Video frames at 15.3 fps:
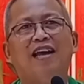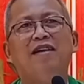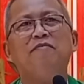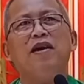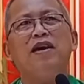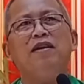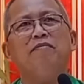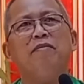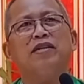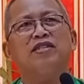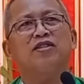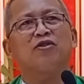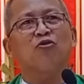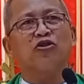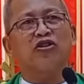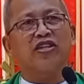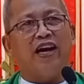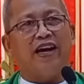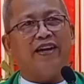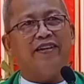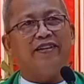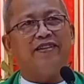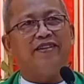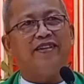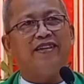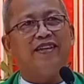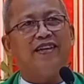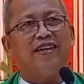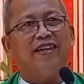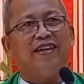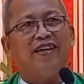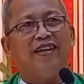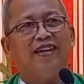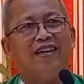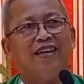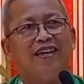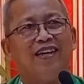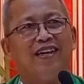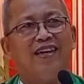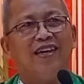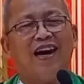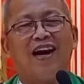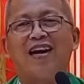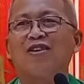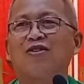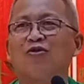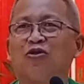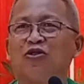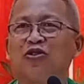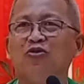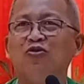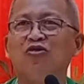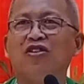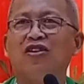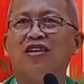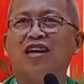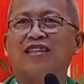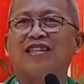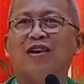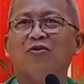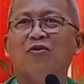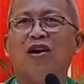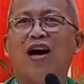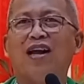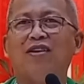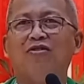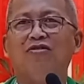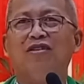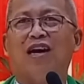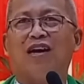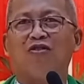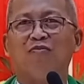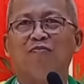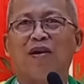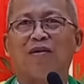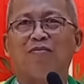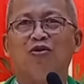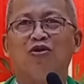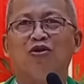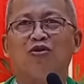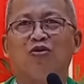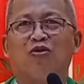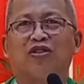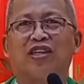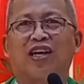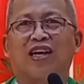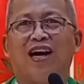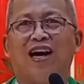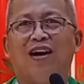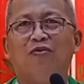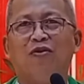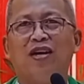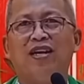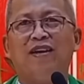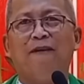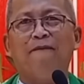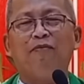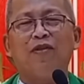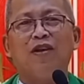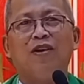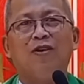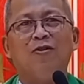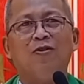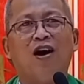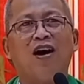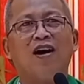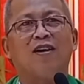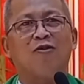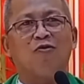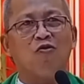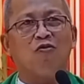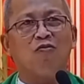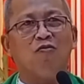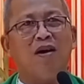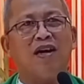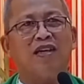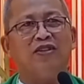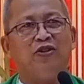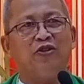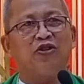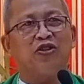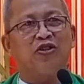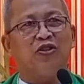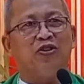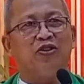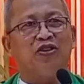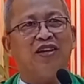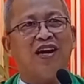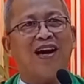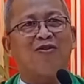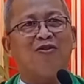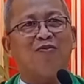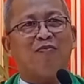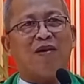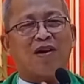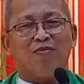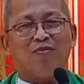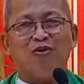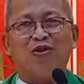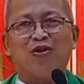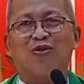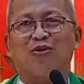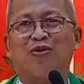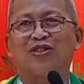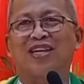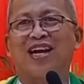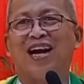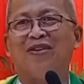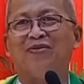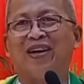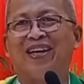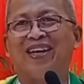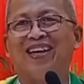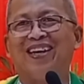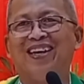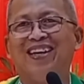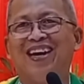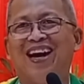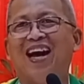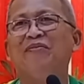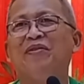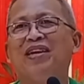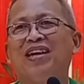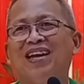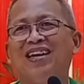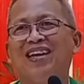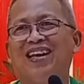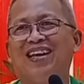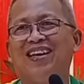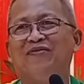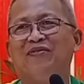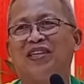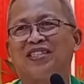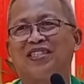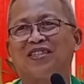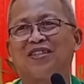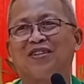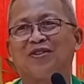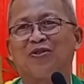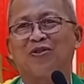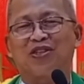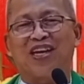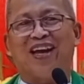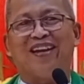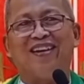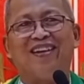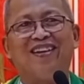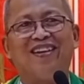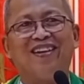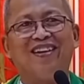Haymay mas kusgan. Ang kusog nga tawhanon aron pagbuntog sa kaaway o ang gugmang Diyos non aron pagbuntog sa kaaway. Hayman anay mas kusgan.